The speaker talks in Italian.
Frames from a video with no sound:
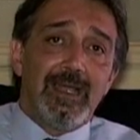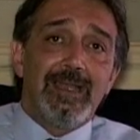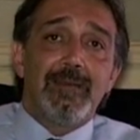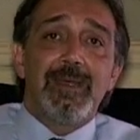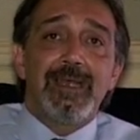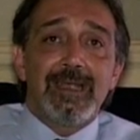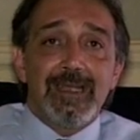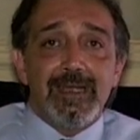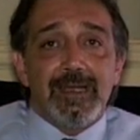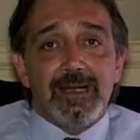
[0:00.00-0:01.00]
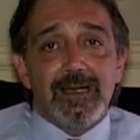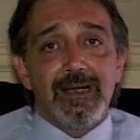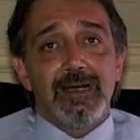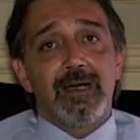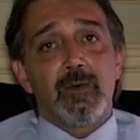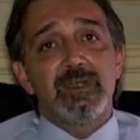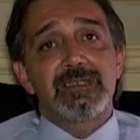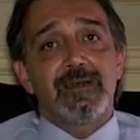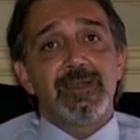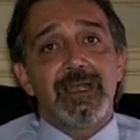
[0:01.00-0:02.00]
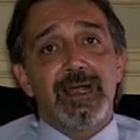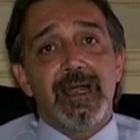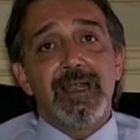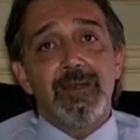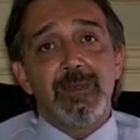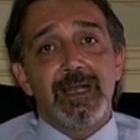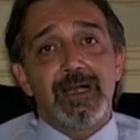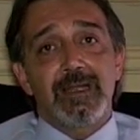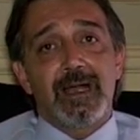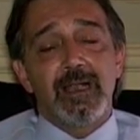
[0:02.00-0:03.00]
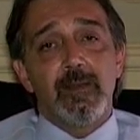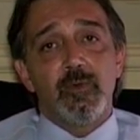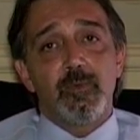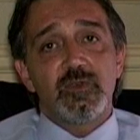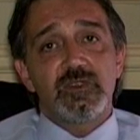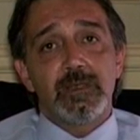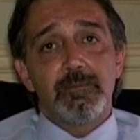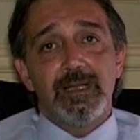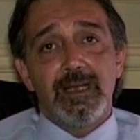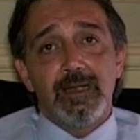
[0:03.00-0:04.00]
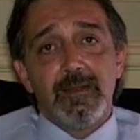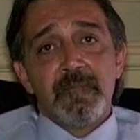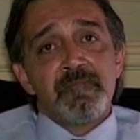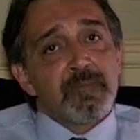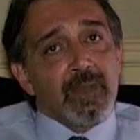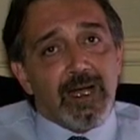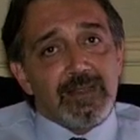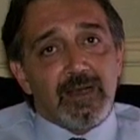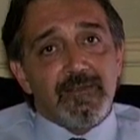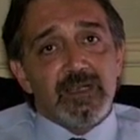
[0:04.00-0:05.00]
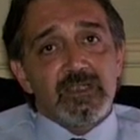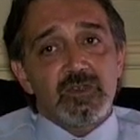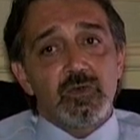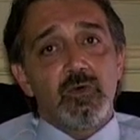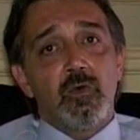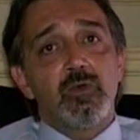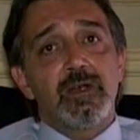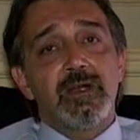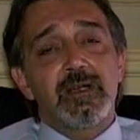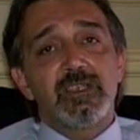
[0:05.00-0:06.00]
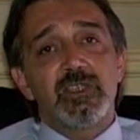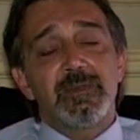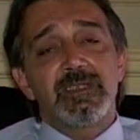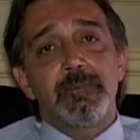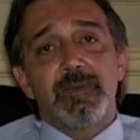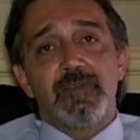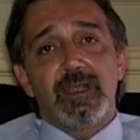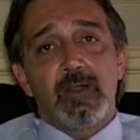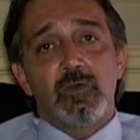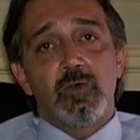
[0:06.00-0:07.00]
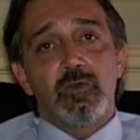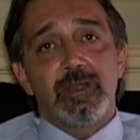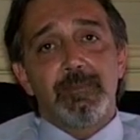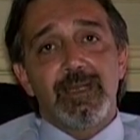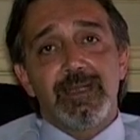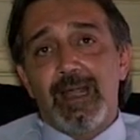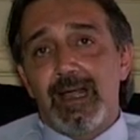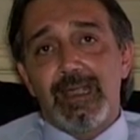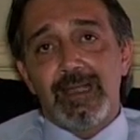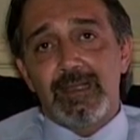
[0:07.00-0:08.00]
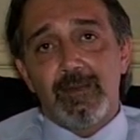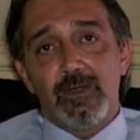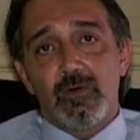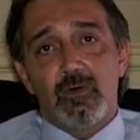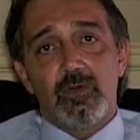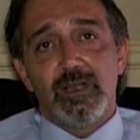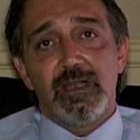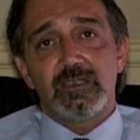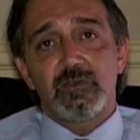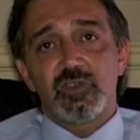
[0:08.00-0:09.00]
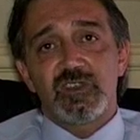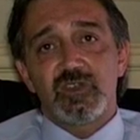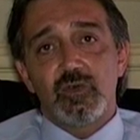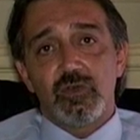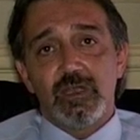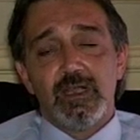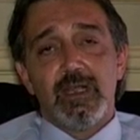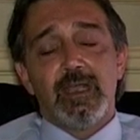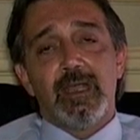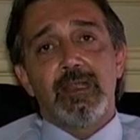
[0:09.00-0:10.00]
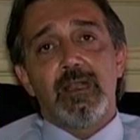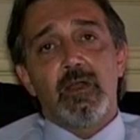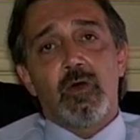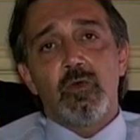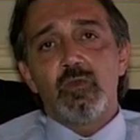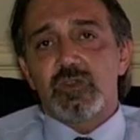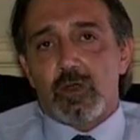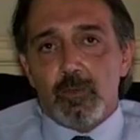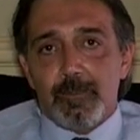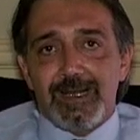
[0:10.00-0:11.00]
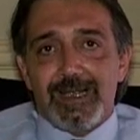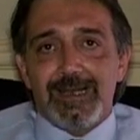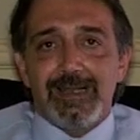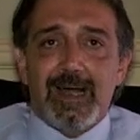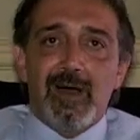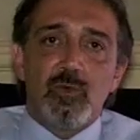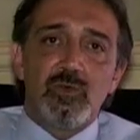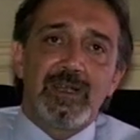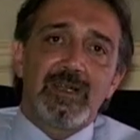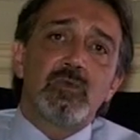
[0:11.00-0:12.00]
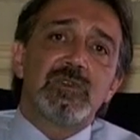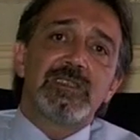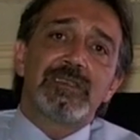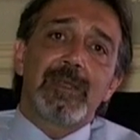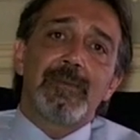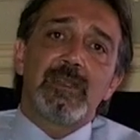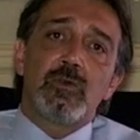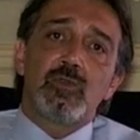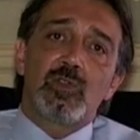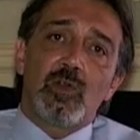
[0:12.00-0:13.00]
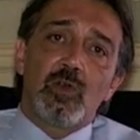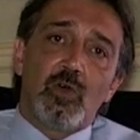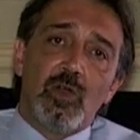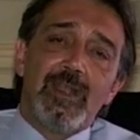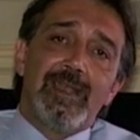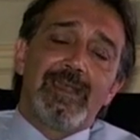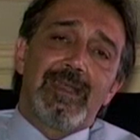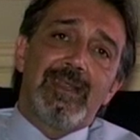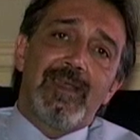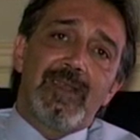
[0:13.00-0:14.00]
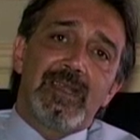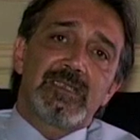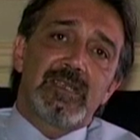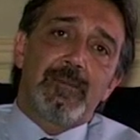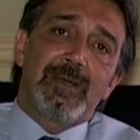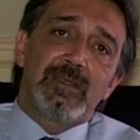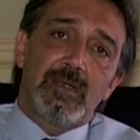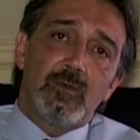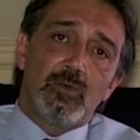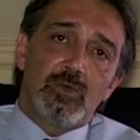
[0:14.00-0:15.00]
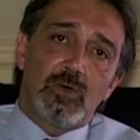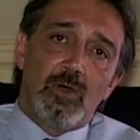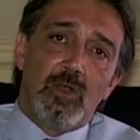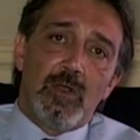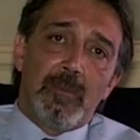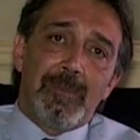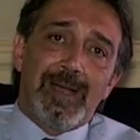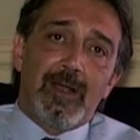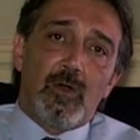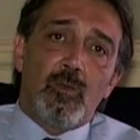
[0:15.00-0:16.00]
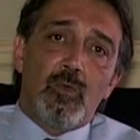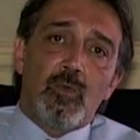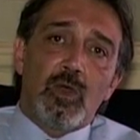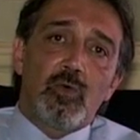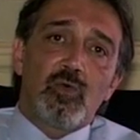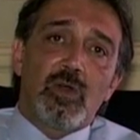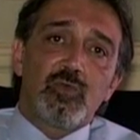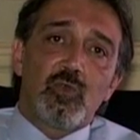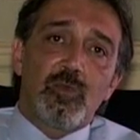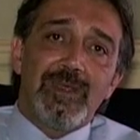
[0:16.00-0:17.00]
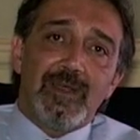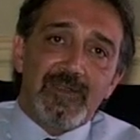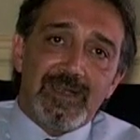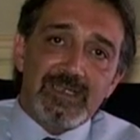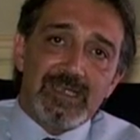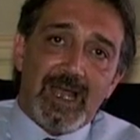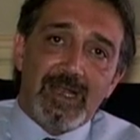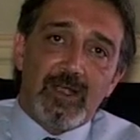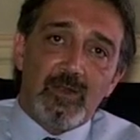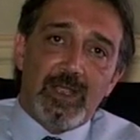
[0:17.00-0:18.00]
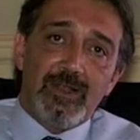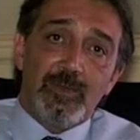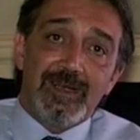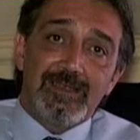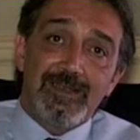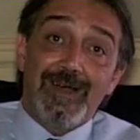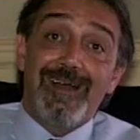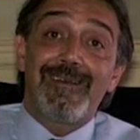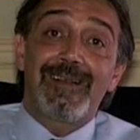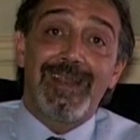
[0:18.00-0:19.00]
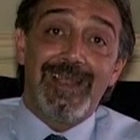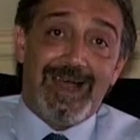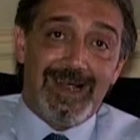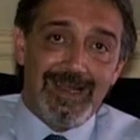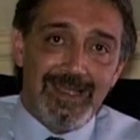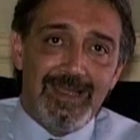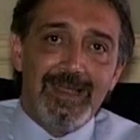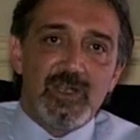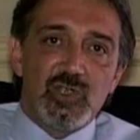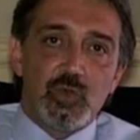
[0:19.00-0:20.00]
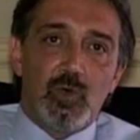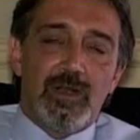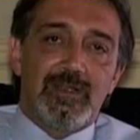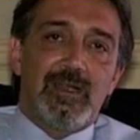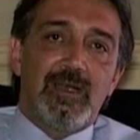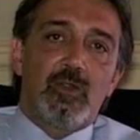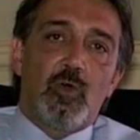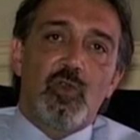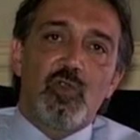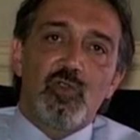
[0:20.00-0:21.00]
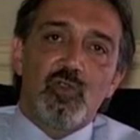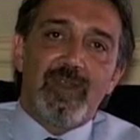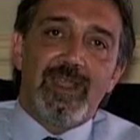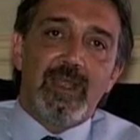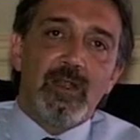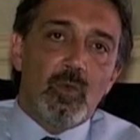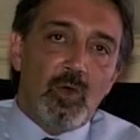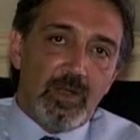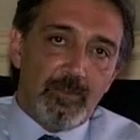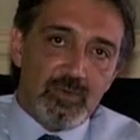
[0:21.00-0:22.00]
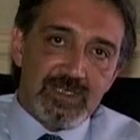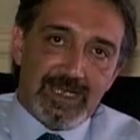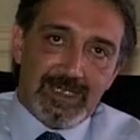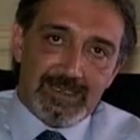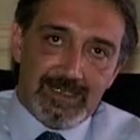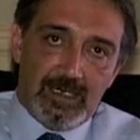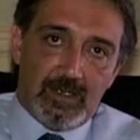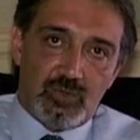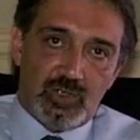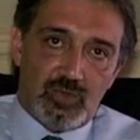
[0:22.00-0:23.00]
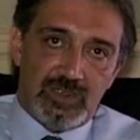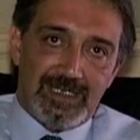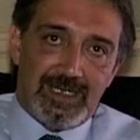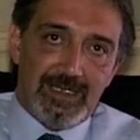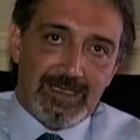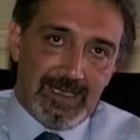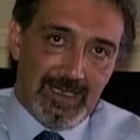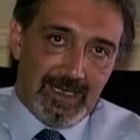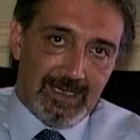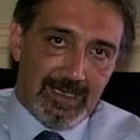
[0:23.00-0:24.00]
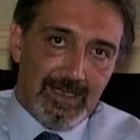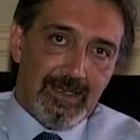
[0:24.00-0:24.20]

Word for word: ed è bene che eh, questa venga eliminata il più possibile attraverso un regime semplificato di contabilità che è tipico delle associazioni e delle onlus, con per carità un, un sistema di controllo che deve essere mantenuto, ma comunque con un'autonomia finanziaria ed operativa reale sul territorio dove è il cuore pulsante della Croce Rossa italiana.